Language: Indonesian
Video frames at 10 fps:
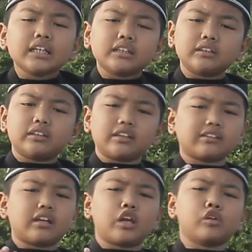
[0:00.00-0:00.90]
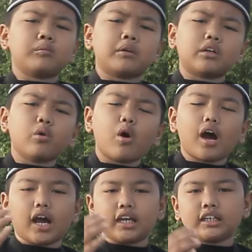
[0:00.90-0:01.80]
Kita selalu
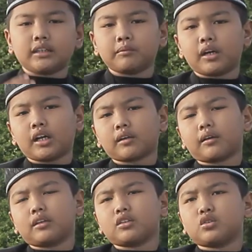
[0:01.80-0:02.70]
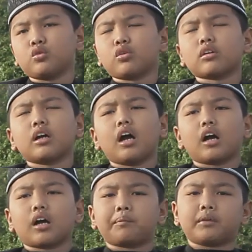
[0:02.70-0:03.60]
berdoa ingin mengharapkan
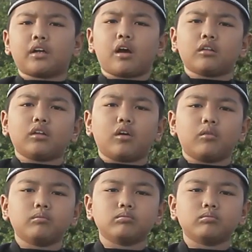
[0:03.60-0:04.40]
surga kepada Allah.